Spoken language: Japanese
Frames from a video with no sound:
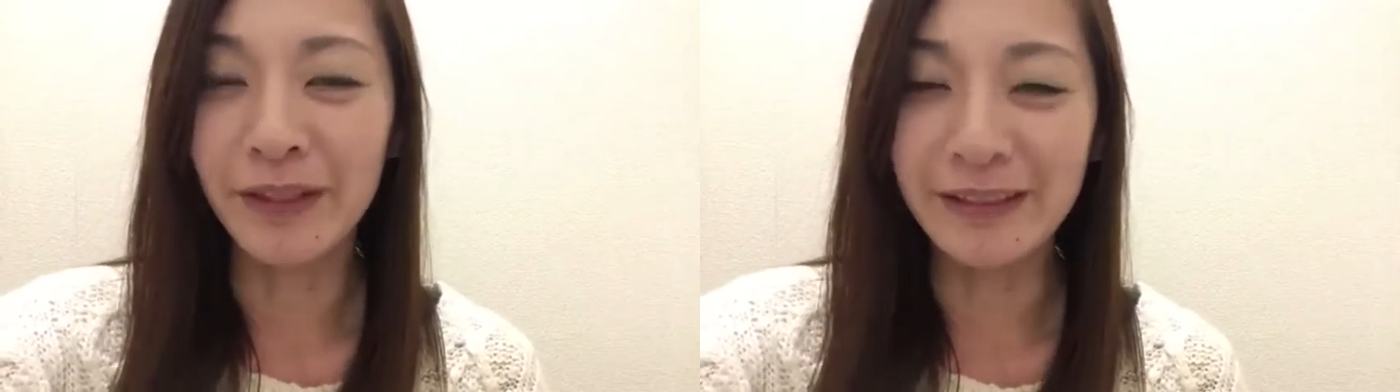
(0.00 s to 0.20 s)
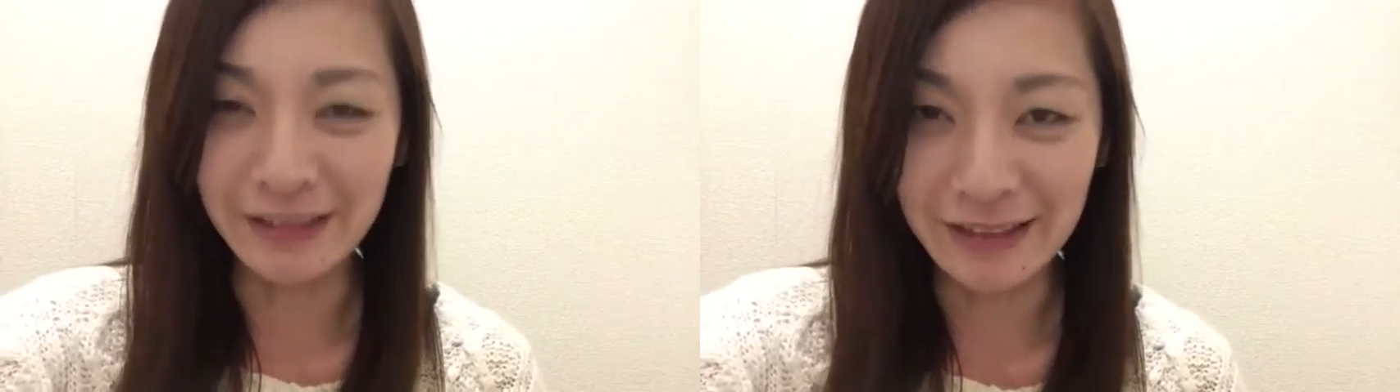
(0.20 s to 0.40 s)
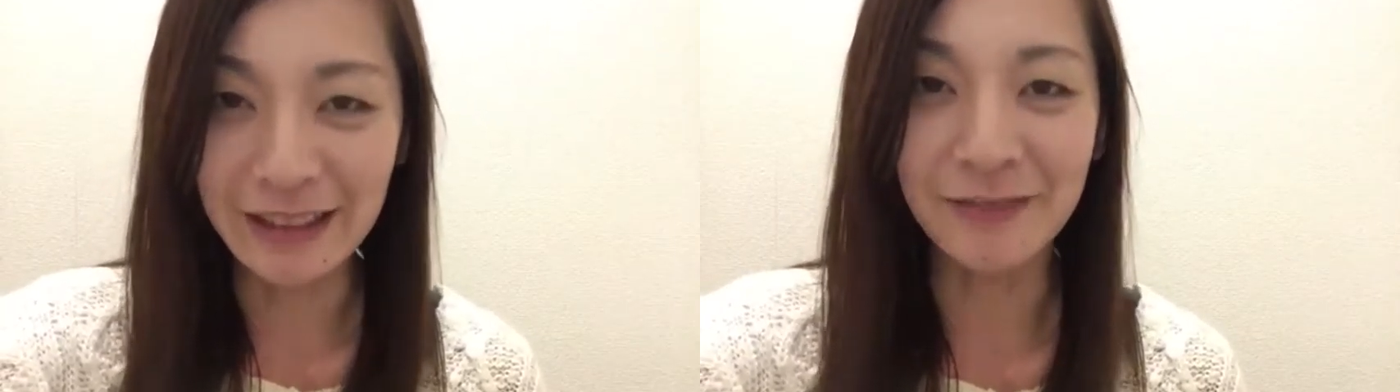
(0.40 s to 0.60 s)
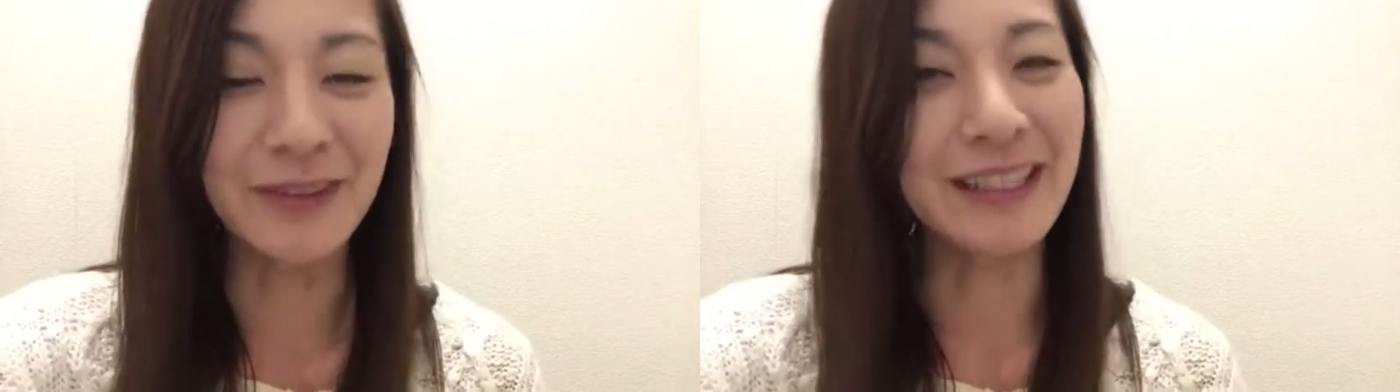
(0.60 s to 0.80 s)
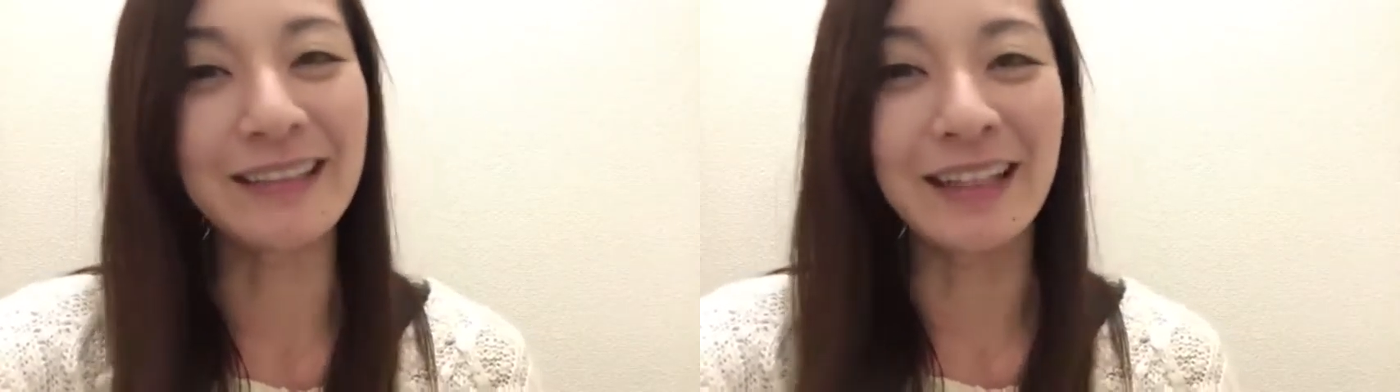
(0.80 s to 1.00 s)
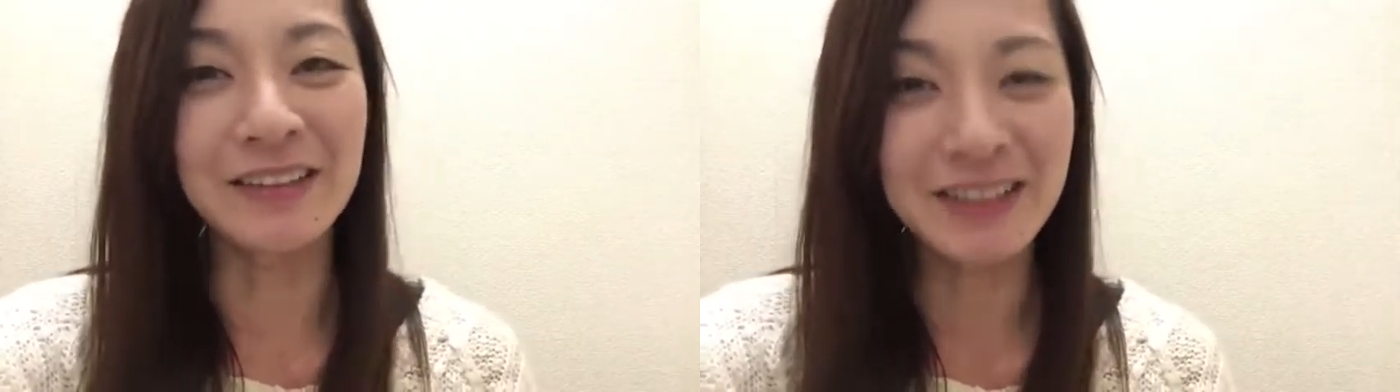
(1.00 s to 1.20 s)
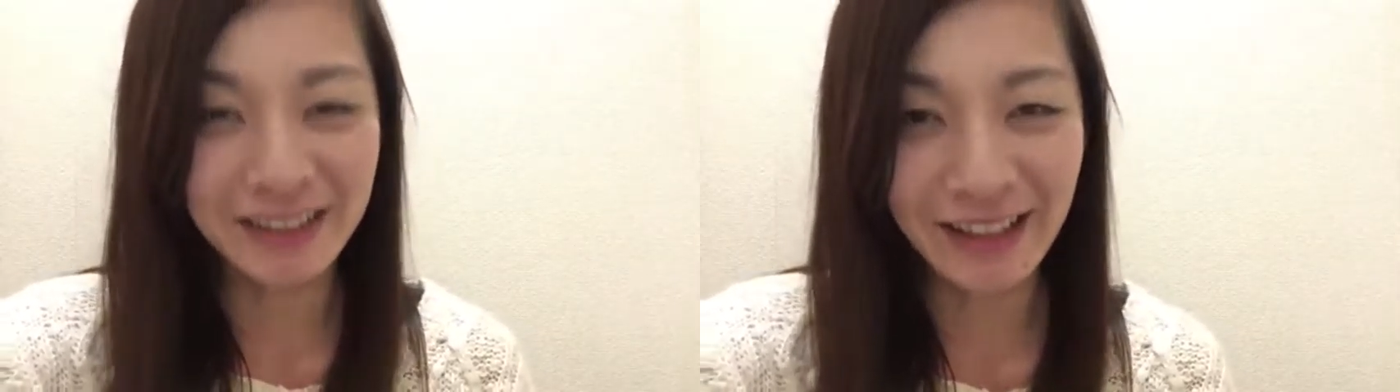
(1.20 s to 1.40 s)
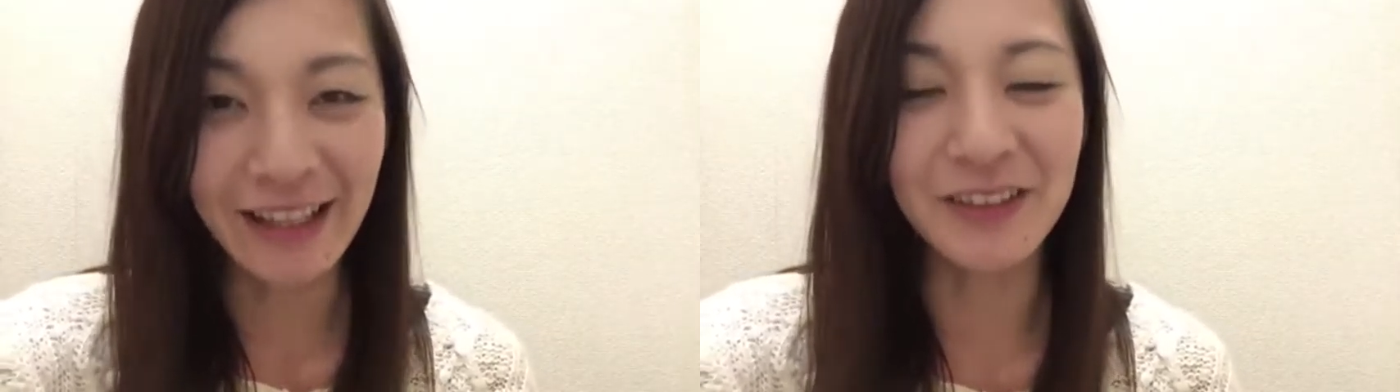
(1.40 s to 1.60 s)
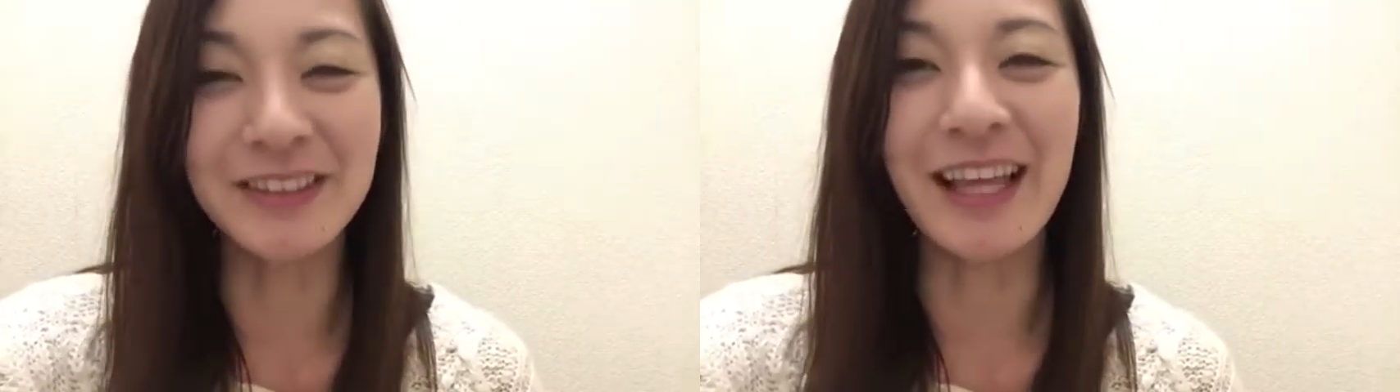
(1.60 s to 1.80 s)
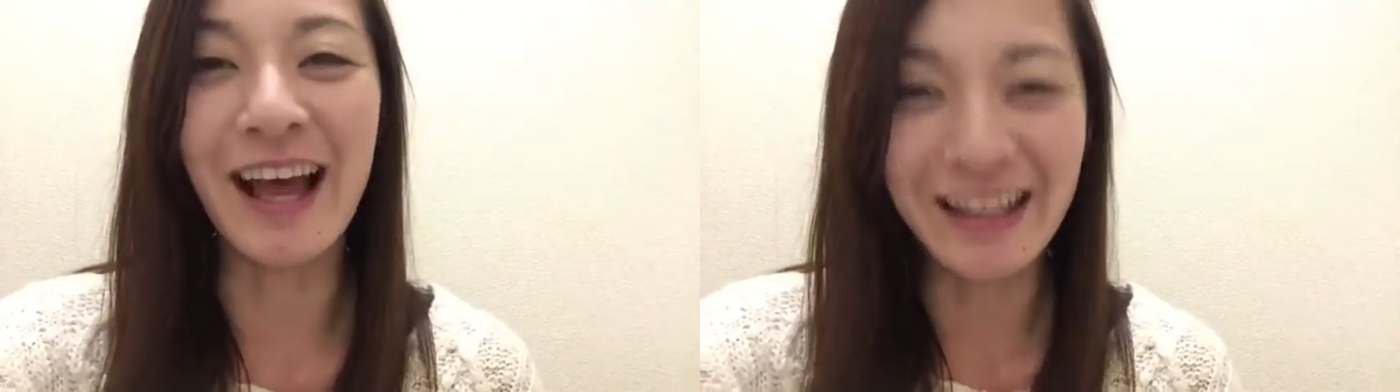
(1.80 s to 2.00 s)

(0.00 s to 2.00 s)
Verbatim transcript: 一日また楽しんでそして